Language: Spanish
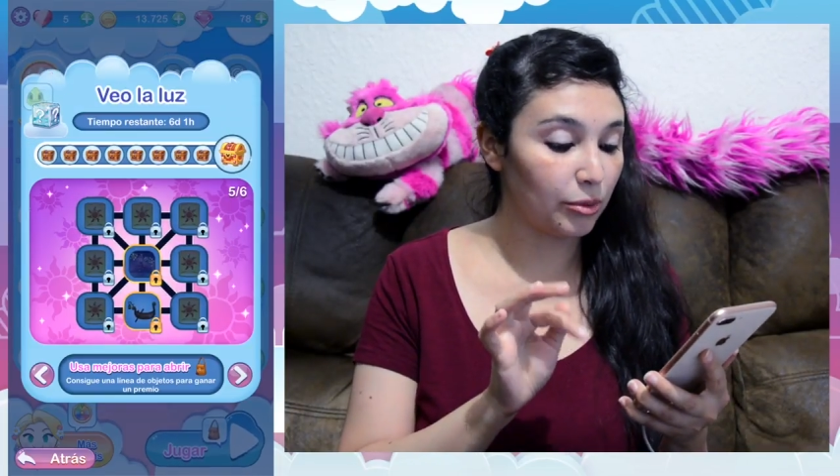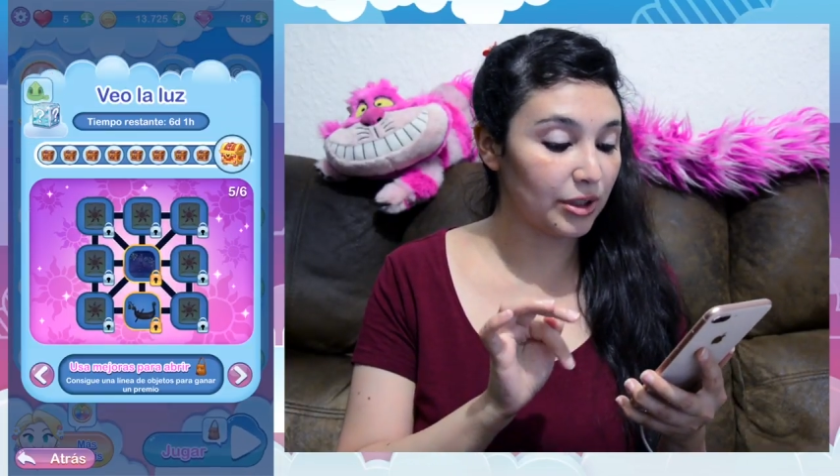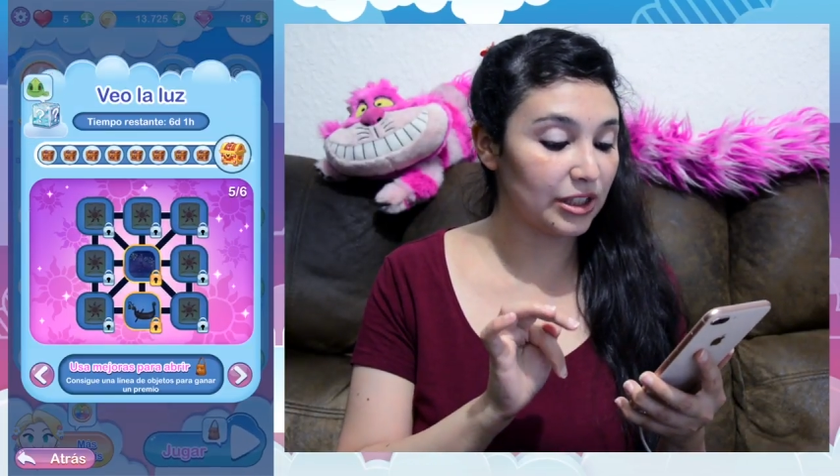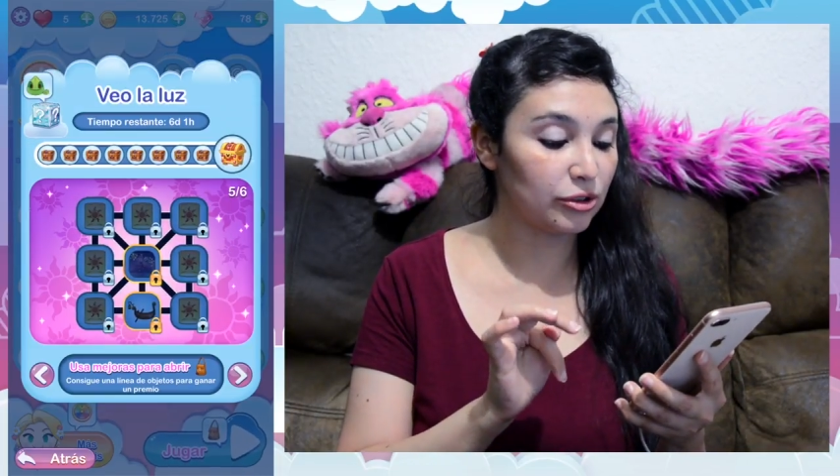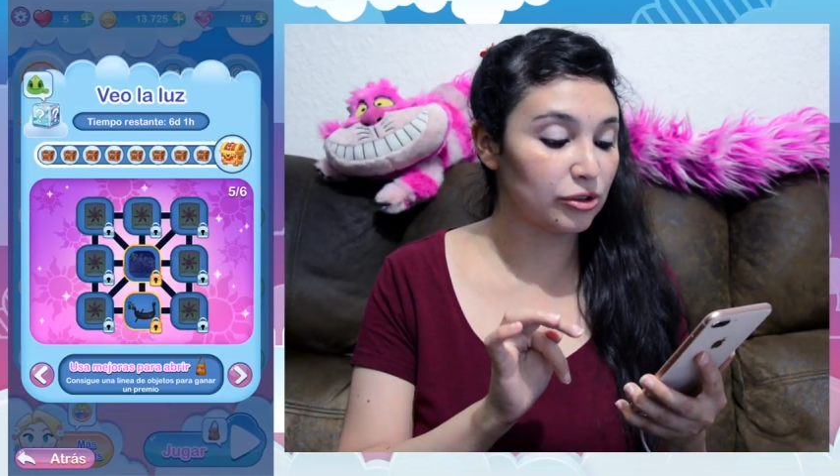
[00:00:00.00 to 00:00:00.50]

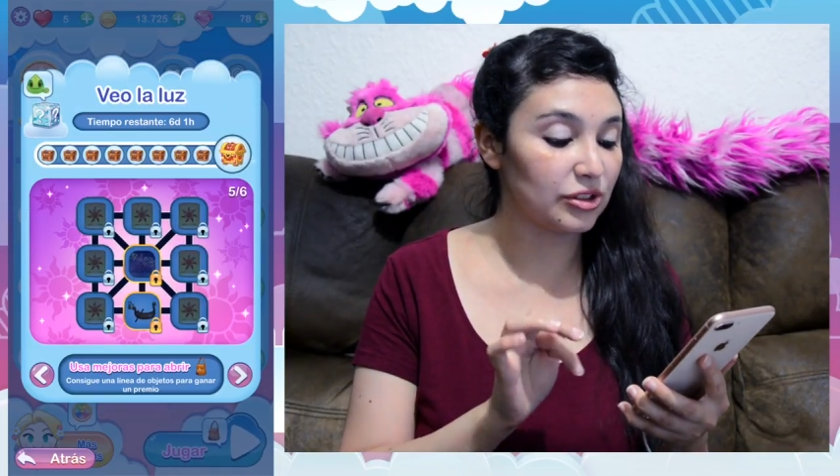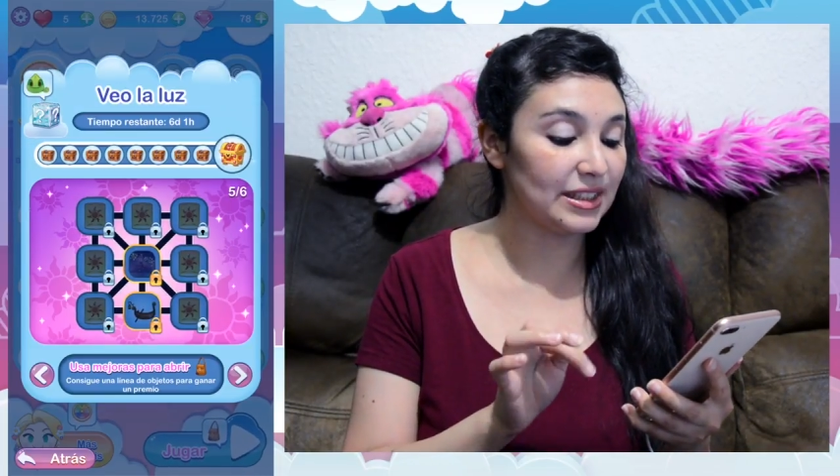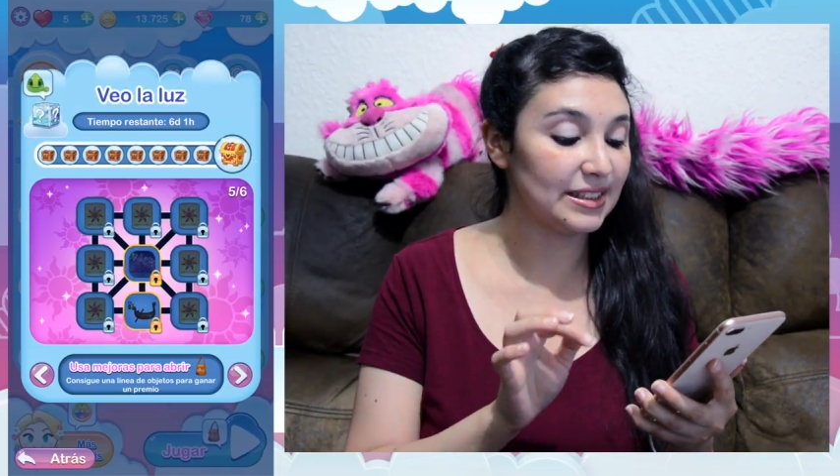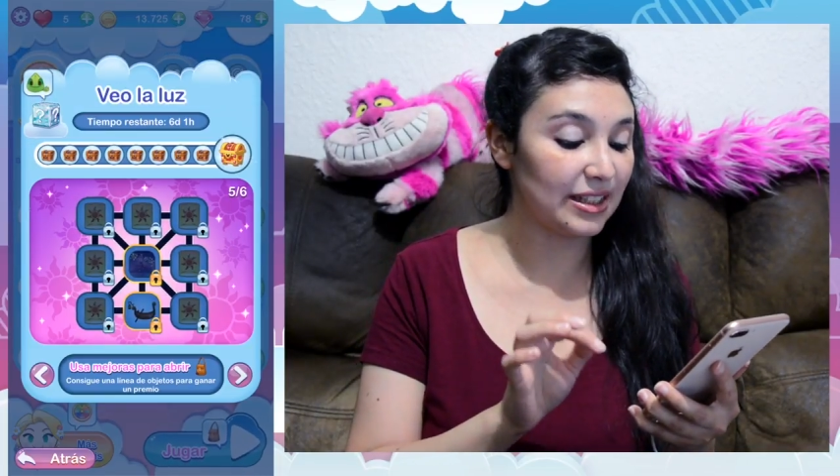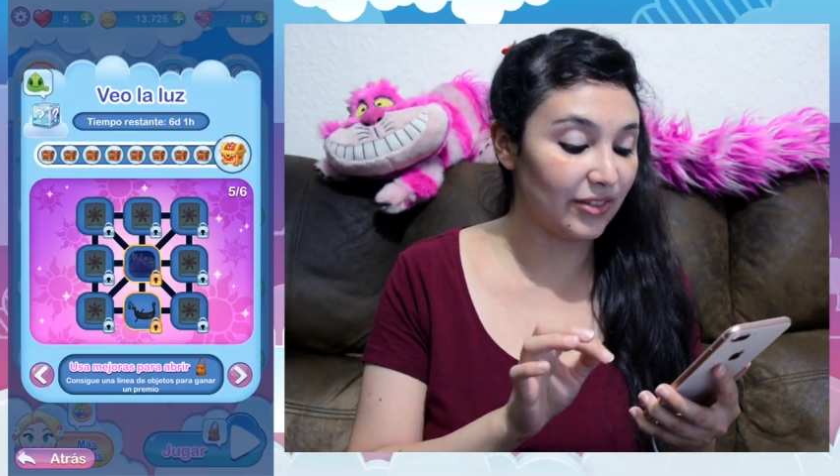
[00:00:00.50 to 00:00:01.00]
objetos
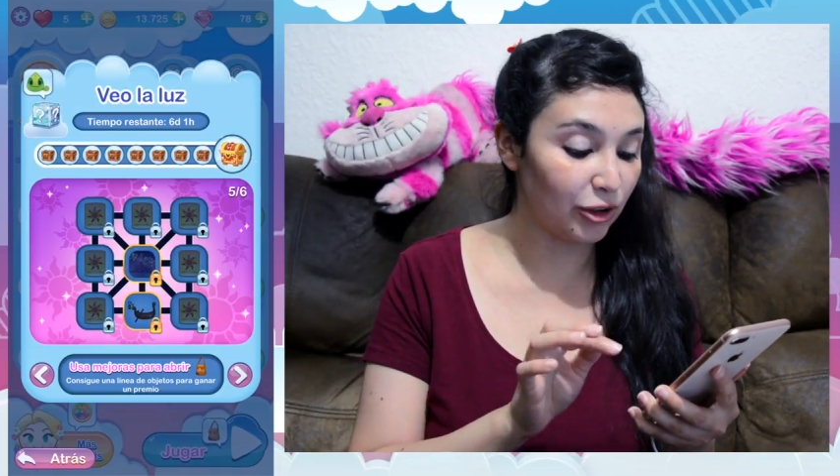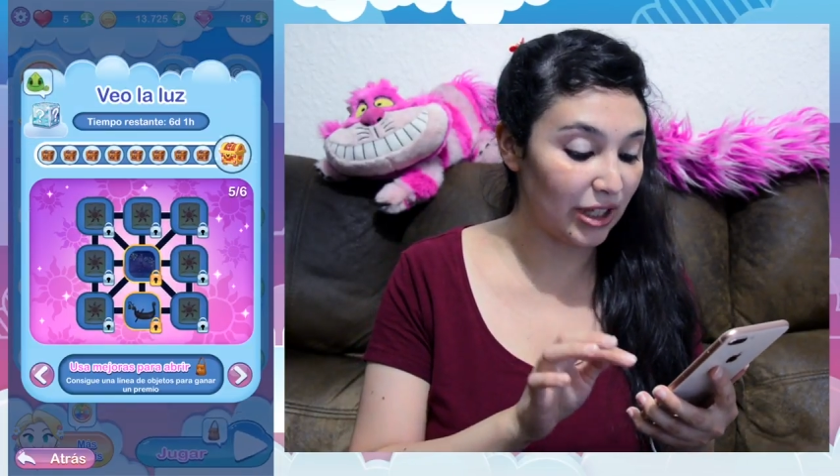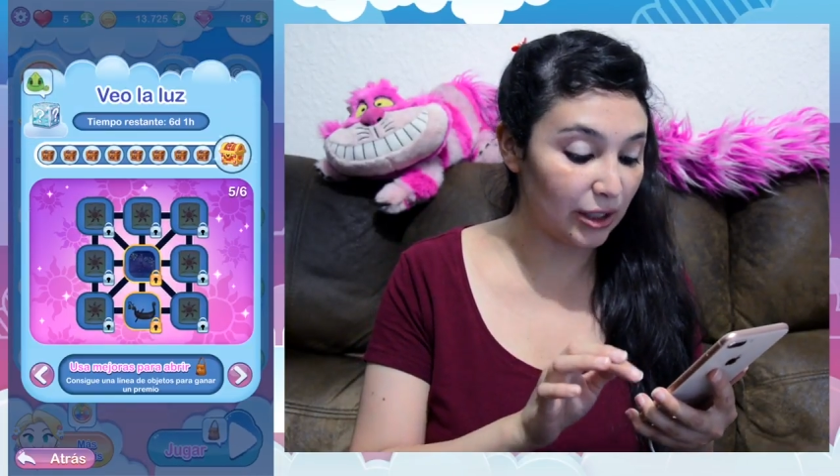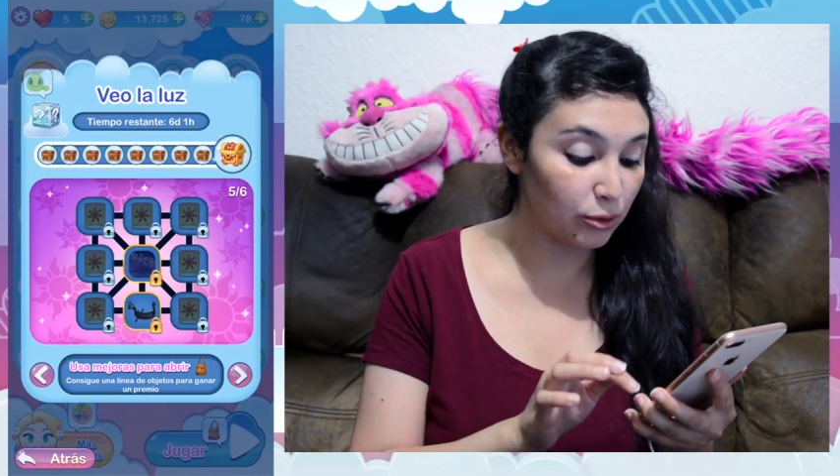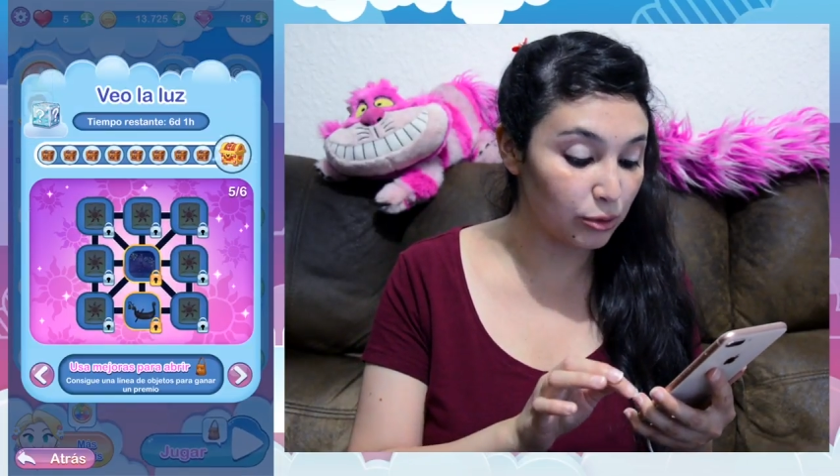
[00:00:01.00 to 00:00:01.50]
dice Veo
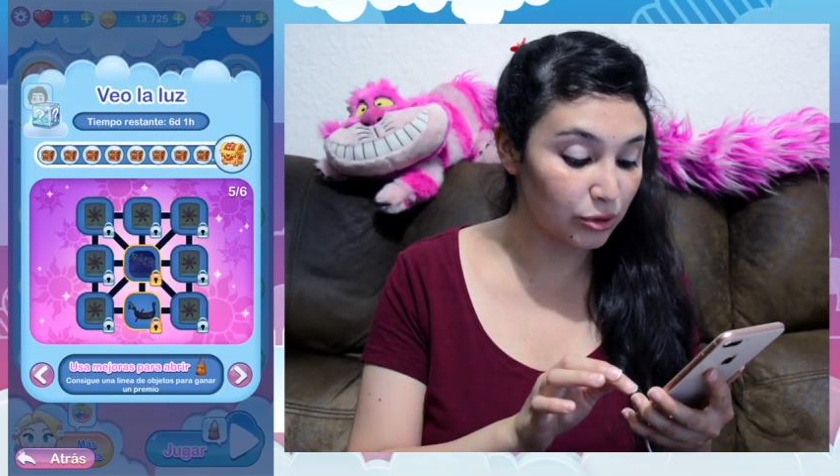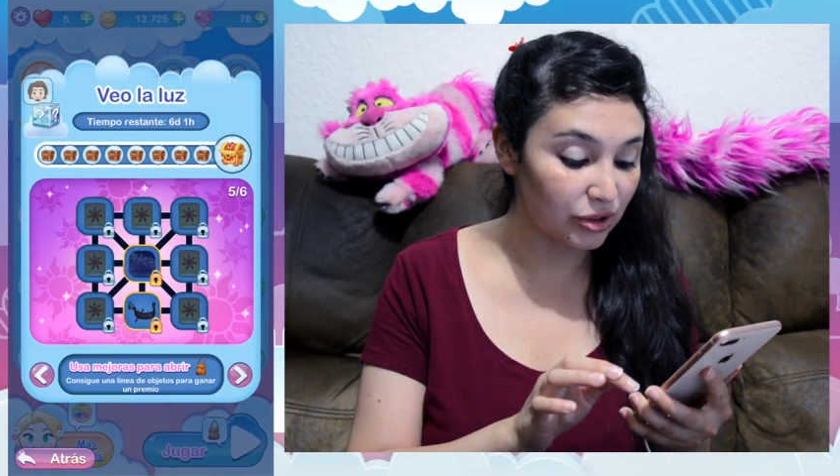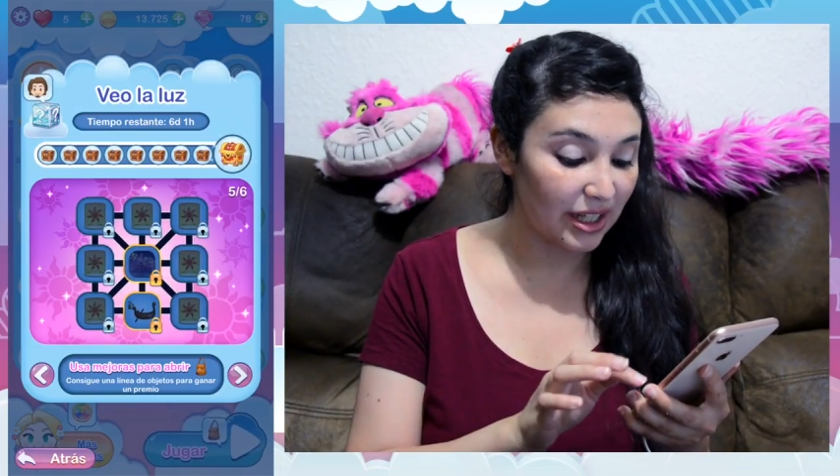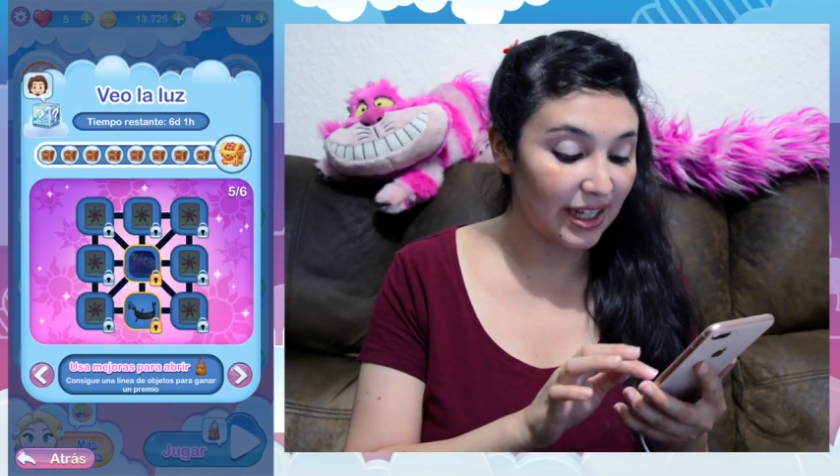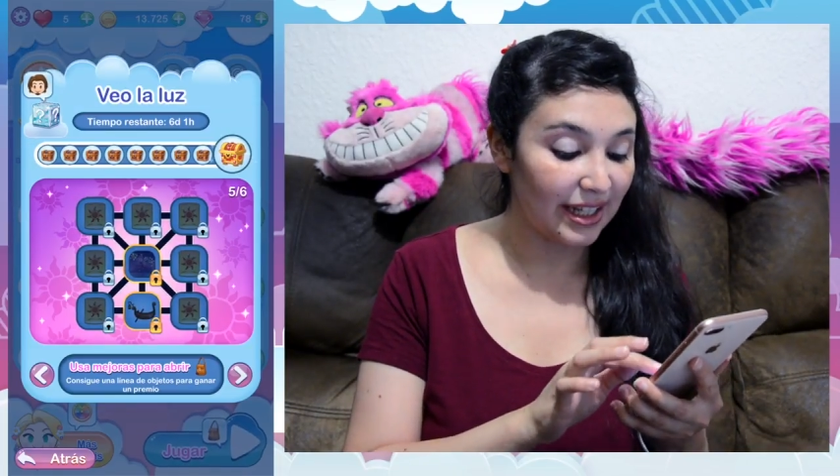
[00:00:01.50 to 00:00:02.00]
la luz